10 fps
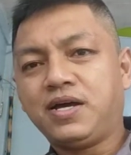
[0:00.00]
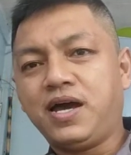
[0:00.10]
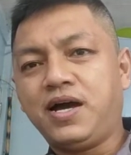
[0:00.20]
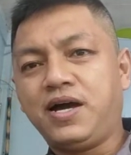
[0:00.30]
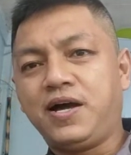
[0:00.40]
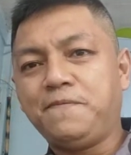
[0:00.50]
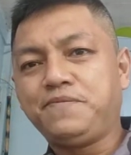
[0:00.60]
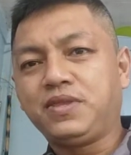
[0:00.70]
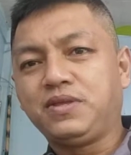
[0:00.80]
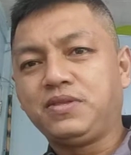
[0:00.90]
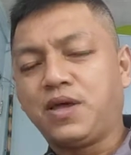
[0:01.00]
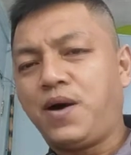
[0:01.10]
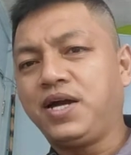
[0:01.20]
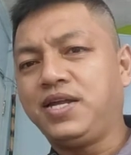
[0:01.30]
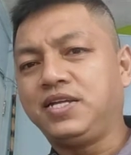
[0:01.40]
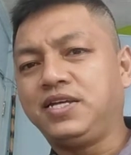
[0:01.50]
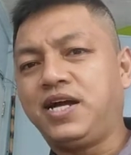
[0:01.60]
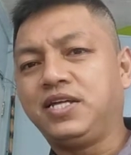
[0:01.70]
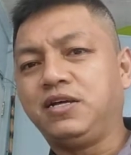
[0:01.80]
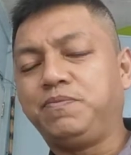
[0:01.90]
Kaya tawagin natin
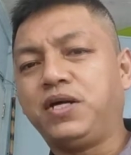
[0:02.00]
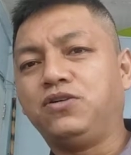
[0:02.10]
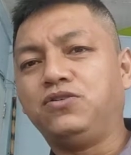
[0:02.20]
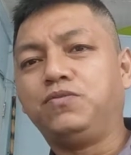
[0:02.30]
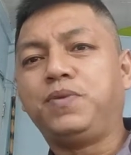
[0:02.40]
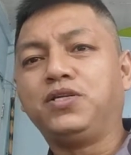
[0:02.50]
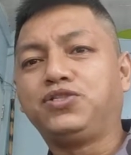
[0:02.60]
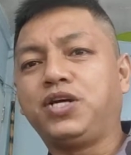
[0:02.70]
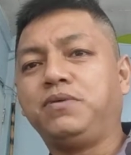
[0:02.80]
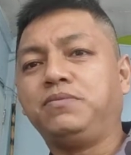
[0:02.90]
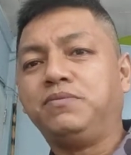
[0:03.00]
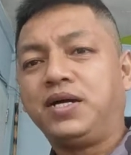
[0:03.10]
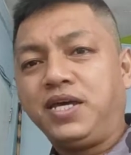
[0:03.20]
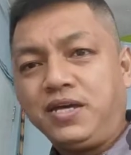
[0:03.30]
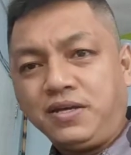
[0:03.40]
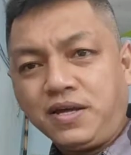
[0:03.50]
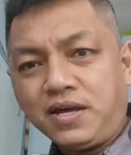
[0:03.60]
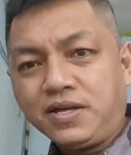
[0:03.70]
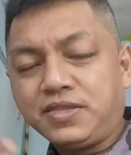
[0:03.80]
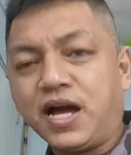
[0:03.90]
ang ating Panginoon upang siyang maging
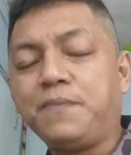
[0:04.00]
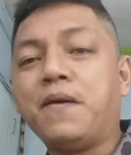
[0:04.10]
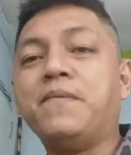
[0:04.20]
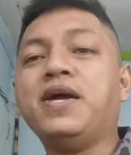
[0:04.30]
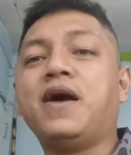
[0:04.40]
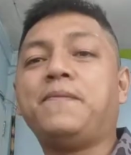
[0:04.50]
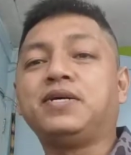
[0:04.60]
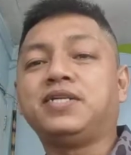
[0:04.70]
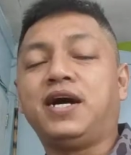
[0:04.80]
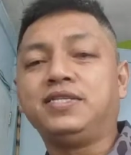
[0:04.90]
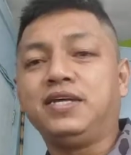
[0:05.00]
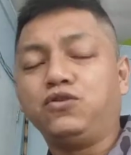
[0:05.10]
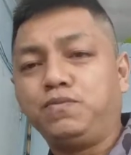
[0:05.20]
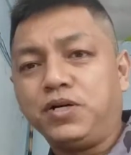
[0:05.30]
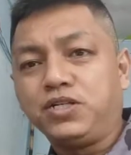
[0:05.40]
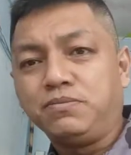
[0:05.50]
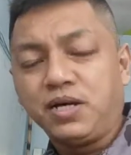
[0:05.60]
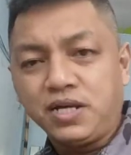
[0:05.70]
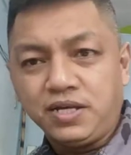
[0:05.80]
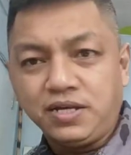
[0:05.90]
tagapamayapa sa atin, upang siyang
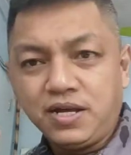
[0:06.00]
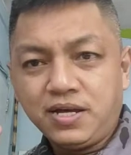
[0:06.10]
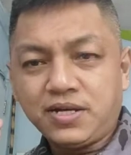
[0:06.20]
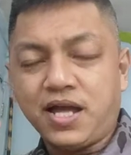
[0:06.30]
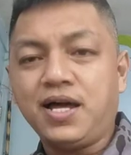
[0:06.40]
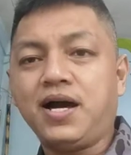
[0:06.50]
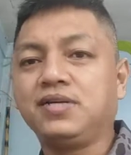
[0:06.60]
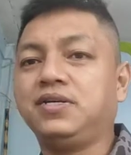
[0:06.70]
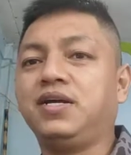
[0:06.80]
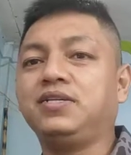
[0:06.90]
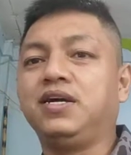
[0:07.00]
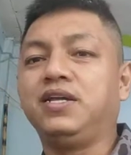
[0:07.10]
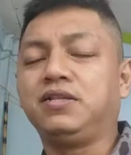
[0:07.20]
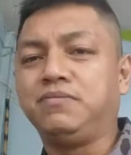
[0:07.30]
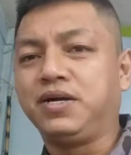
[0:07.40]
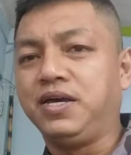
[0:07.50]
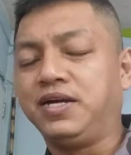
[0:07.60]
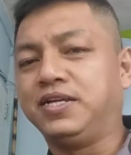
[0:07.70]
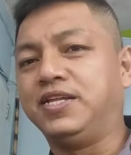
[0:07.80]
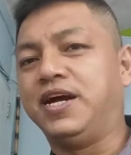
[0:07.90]
maging kalakasan natin at maging
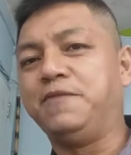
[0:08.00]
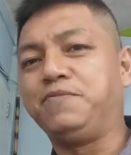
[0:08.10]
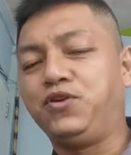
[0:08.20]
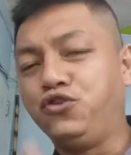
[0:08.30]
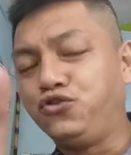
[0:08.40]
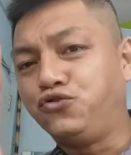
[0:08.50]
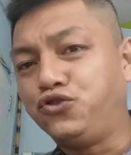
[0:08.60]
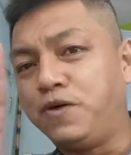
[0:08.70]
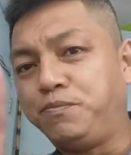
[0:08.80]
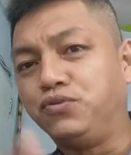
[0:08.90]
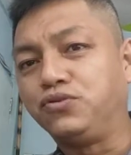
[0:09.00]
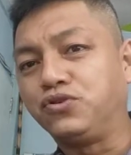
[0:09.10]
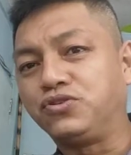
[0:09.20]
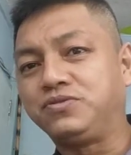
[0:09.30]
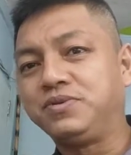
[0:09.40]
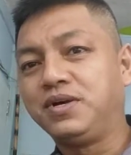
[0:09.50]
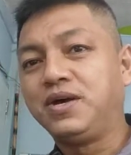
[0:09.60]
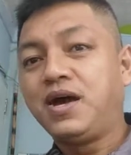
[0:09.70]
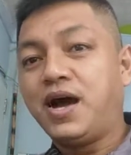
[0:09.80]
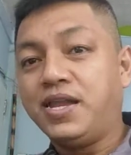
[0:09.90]
katatagan. Yun yung unang puntos.
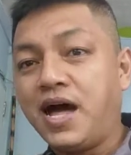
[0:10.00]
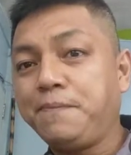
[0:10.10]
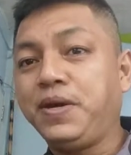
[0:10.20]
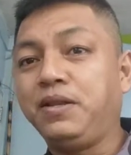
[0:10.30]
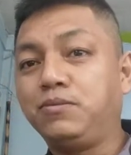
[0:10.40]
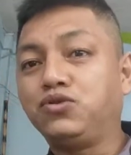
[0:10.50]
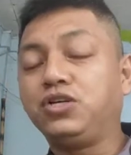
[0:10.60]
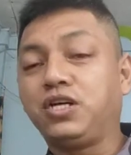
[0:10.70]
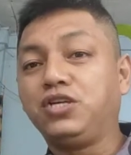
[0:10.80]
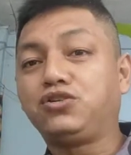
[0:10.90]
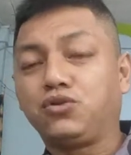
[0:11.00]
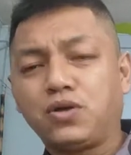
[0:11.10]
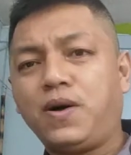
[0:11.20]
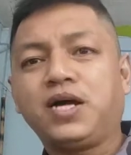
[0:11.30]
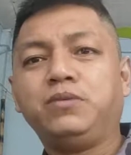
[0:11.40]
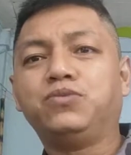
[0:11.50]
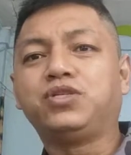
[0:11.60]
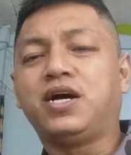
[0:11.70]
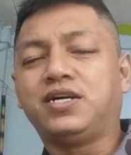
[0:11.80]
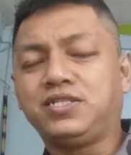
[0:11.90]
Hanapin mo si Kristo, tawagin mo
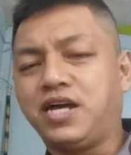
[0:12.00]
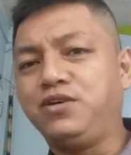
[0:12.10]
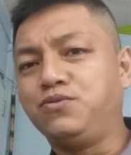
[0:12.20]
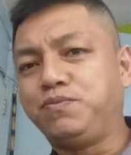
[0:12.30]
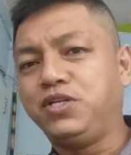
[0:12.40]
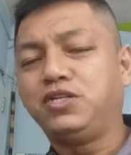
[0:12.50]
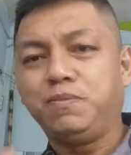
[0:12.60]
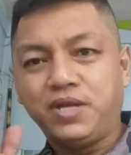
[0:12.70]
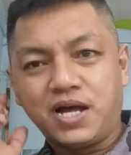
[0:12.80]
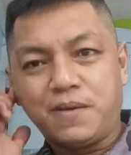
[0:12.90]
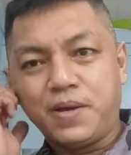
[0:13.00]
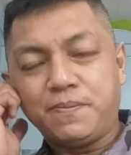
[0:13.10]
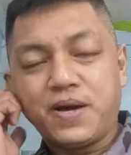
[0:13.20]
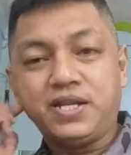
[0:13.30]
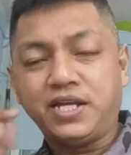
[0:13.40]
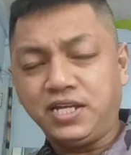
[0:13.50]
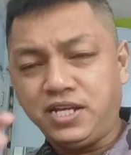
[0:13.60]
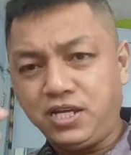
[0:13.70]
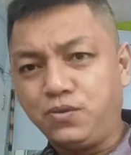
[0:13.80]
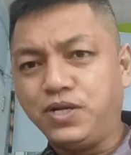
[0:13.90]
siya, sa iyong prinsipi ng kapayapaan at
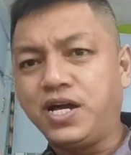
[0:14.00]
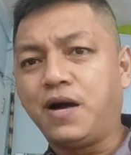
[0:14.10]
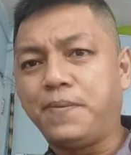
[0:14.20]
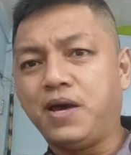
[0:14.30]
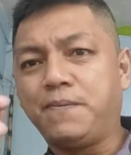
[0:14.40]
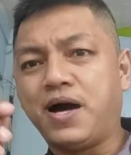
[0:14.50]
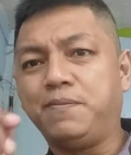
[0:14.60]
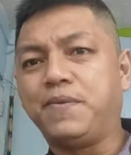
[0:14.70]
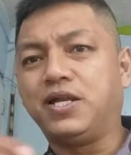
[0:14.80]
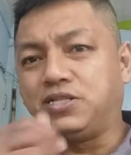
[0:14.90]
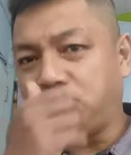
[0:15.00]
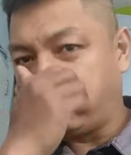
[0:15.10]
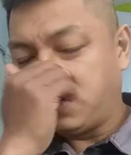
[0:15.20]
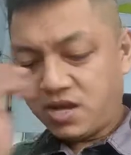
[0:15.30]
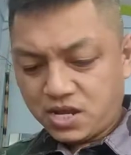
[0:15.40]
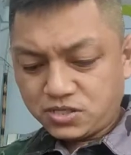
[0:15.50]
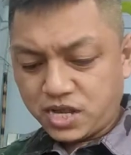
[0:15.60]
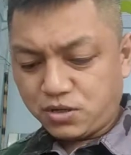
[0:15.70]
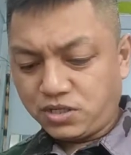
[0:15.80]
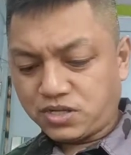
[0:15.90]
iiwan niyang kapayapaan para sa iyo.
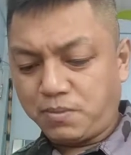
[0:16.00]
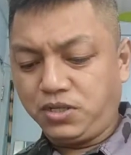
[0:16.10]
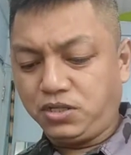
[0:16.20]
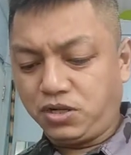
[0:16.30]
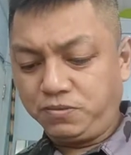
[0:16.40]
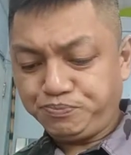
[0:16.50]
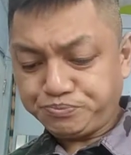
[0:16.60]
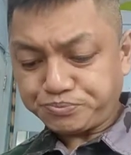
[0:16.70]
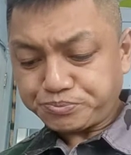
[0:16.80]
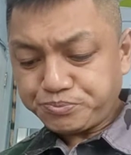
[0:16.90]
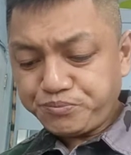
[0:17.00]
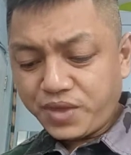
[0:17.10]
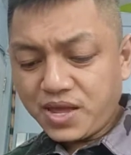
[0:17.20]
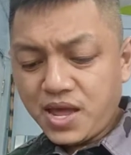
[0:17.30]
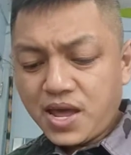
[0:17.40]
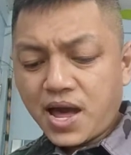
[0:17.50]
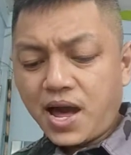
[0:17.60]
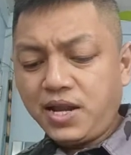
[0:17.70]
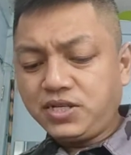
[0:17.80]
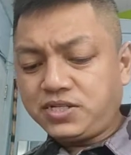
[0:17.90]
Second na sabi dito,
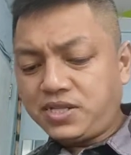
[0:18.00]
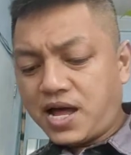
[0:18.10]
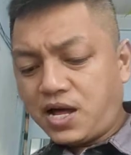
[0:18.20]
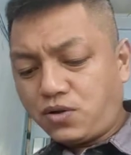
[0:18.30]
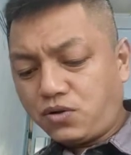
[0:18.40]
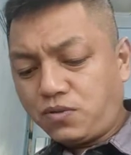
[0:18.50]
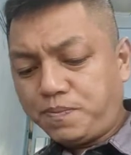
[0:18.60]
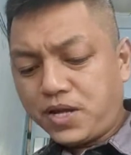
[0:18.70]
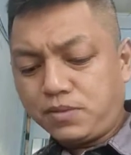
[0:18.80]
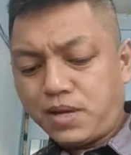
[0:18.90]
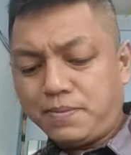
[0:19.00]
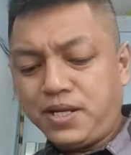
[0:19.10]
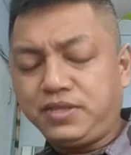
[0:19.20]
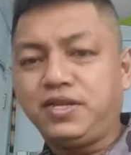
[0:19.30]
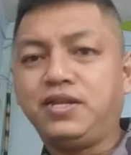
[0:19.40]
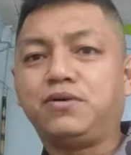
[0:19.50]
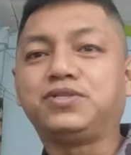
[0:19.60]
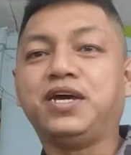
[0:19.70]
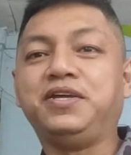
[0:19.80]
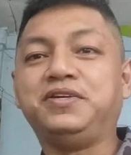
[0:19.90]
alis na ako, pero babalik din ako
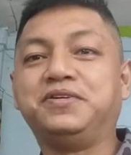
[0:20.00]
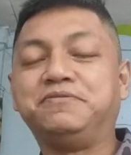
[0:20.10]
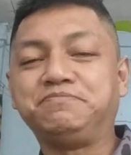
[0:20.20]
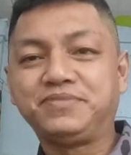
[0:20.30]
sa inyo.